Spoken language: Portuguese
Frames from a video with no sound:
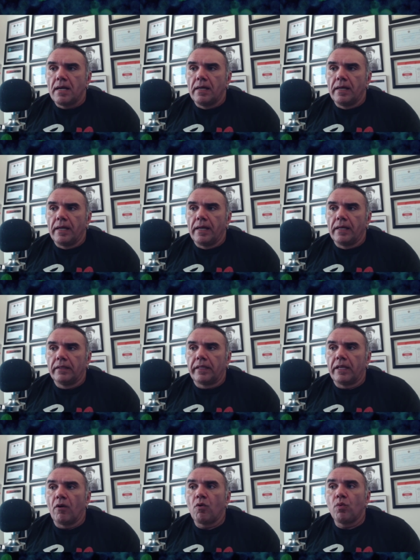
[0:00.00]
É,
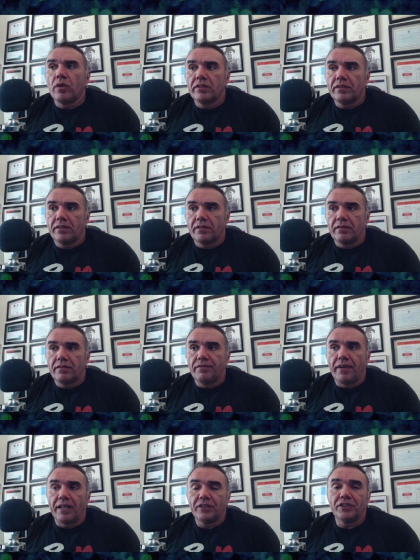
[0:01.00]
tem algumas
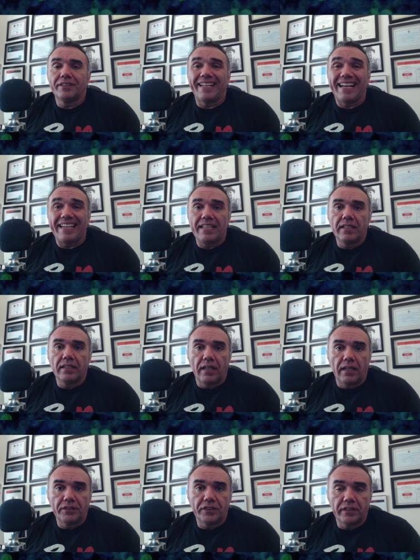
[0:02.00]
viagens ainda
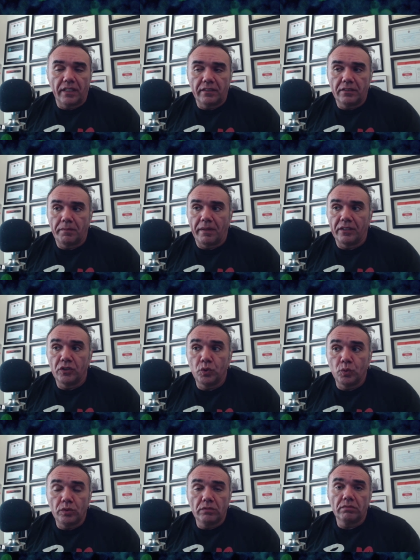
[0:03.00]
agendadas para
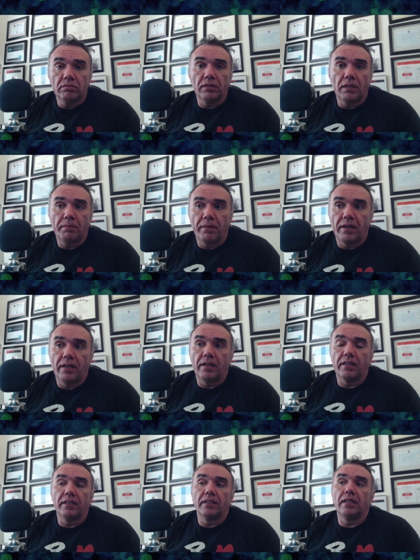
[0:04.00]
junho, né,
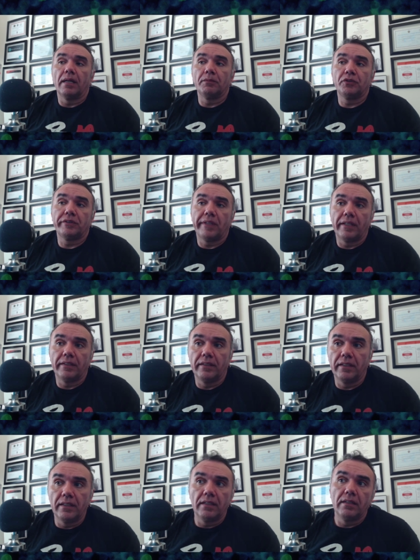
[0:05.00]
para
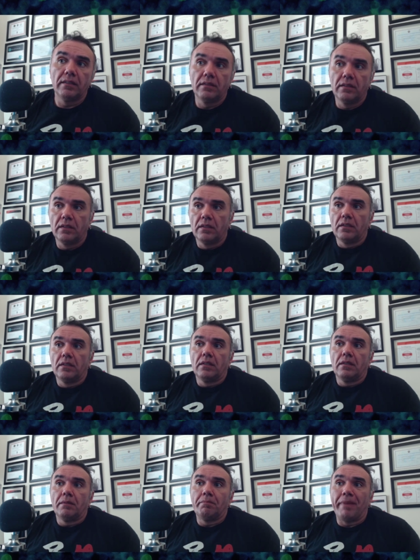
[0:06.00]
Amsterdã,
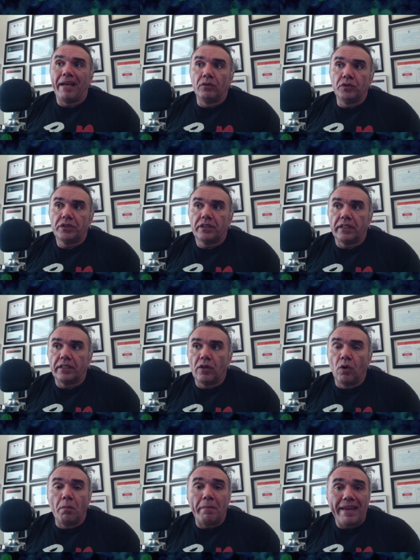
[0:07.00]
Bélgica e
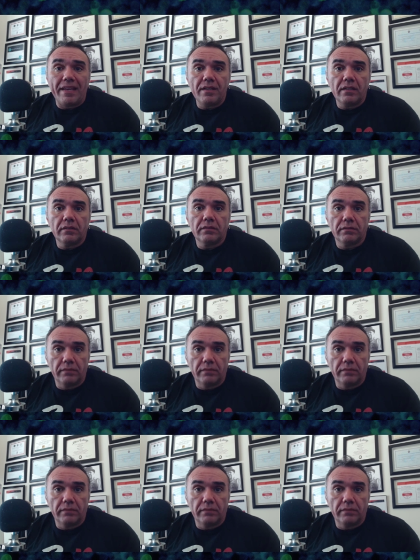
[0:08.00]
Romênia.